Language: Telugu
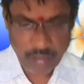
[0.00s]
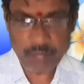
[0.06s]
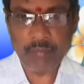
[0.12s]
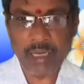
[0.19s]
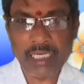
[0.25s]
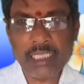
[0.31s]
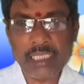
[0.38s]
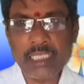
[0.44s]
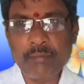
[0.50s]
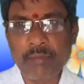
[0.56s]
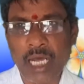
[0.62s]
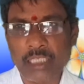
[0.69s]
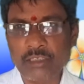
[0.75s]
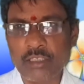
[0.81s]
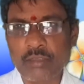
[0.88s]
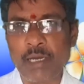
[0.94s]
మనది
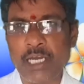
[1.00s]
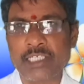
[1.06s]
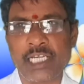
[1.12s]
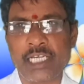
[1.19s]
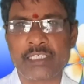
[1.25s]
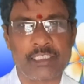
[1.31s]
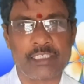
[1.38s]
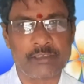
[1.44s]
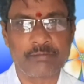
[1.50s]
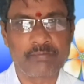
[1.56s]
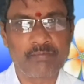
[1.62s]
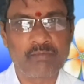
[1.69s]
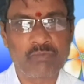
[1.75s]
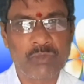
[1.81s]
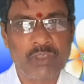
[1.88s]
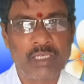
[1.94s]
మాతృభాష ఇది
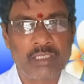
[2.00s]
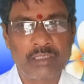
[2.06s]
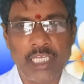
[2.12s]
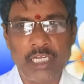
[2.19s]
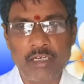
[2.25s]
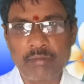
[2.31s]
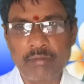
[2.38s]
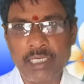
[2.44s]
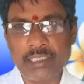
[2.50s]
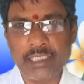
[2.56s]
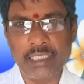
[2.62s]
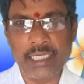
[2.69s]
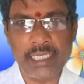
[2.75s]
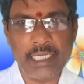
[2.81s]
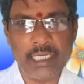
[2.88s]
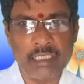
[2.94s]
తెలుగు భాష
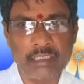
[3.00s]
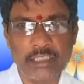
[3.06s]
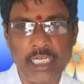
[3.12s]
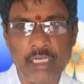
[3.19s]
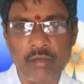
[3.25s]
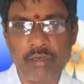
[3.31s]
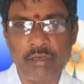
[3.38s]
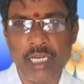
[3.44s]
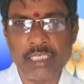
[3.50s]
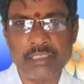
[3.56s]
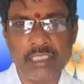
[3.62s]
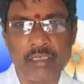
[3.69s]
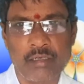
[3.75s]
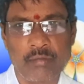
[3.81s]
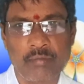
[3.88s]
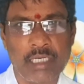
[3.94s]
అంటే ఇక్కడ తెలుగు
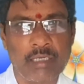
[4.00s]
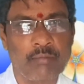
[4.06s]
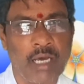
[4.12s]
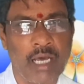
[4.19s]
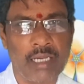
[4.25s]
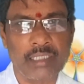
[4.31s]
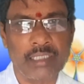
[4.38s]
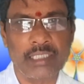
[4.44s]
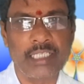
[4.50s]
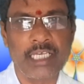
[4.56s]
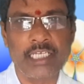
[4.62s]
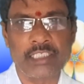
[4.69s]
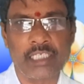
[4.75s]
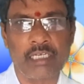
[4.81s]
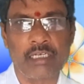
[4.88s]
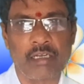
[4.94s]
రాష్ట్రాల్లో మనకు
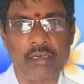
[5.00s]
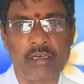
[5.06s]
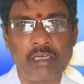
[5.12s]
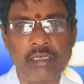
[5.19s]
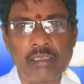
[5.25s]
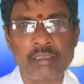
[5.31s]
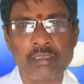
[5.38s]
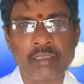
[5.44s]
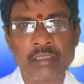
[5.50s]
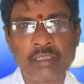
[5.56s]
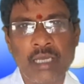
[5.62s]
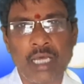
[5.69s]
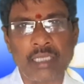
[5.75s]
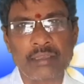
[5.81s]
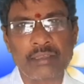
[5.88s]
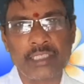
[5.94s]
భారతదేశంలో
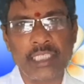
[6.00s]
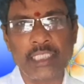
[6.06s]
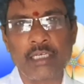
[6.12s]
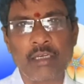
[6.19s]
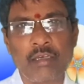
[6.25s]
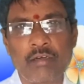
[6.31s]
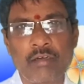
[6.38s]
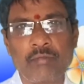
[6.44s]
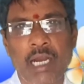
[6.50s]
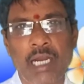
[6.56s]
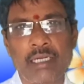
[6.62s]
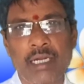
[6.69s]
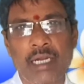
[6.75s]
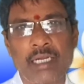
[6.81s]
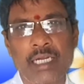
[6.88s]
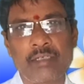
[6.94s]
అత్యధికులు
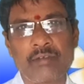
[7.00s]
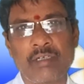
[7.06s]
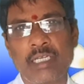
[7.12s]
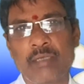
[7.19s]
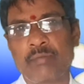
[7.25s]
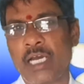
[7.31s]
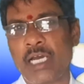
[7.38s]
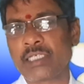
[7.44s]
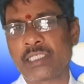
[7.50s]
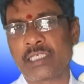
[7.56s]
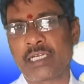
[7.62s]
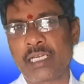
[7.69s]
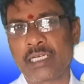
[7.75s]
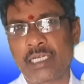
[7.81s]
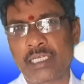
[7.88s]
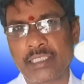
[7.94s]
మాట్లాడేటువంటి భాషను
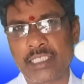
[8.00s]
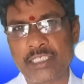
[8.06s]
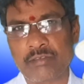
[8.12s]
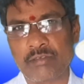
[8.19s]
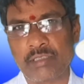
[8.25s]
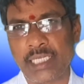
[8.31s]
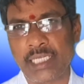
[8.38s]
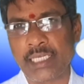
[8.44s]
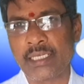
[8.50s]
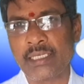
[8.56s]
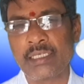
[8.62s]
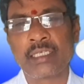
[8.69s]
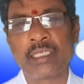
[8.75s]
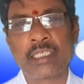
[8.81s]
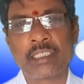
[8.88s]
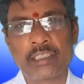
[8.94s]
కనుక తీసుకుంటే
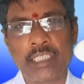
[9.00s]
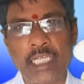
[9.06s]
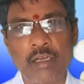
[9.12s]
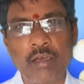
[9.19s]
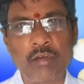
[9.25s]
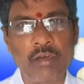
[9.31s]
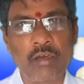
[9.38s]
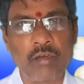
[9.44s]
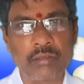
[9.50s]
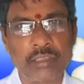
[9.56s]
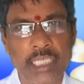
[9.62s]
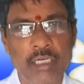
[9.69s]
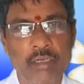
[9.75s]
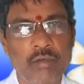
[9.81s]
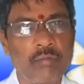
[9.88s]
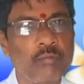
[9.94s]
తెలుగులో
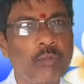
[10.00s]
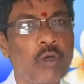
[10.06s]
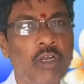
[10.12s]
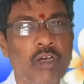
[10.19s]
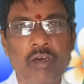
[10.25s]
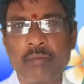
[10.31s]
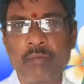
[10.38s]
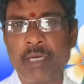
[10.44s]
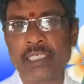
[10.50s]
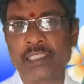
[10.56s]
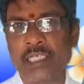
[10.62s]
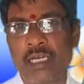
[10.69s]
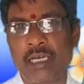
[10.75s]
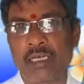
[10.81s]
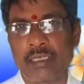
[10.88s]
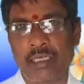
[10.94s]
తెలుగు మూడవ
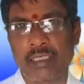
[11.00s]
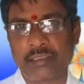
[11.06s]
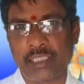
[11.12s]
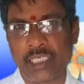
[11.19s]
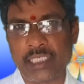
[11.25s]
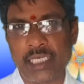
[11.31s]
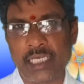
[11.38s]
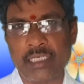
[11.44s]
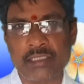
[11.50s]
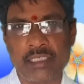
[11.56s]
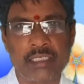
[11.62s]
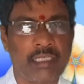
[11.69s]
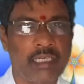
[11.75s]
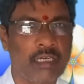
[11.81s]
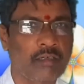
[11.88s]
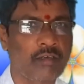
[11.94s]
భాషగా అత్యధిక
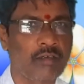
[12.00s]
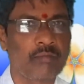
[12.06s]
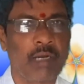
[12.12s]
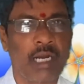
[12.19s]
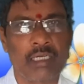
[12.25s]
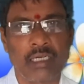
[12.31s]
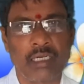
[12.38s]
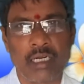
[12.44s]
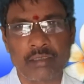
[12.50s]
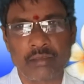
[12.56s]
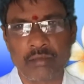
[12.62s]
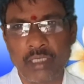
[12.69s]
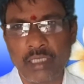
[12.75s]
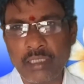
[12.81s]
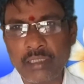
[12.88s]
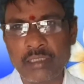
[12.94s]
సంఖ్యాకులు
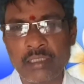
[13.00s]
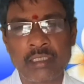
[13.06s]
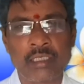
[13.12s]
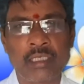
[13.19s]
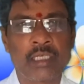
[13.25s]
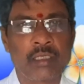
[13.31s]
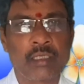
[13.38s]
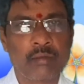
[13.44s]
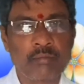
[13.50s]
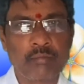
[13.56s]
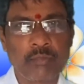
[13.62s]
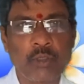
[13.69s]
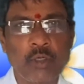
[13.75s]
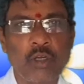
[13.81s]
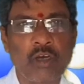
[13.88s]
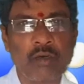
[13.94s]
మాట్లాడుతున్న
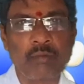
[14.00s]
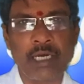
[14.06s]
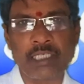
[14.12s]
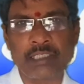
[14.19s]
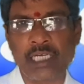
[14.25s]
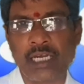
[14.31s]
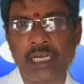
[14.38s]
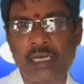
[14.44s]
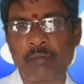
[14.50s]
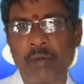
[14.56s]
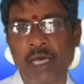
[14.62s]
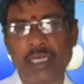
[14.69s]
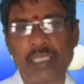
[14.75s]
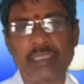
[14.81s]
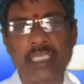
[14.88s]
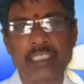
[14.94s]
మూడవ భాషగా
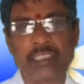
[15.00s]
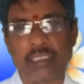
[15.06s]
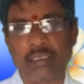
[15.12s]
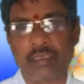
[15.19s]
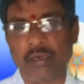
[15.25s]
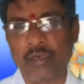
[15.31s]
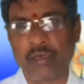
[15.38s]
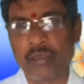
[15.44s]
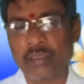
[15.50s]
భారతదేశంలో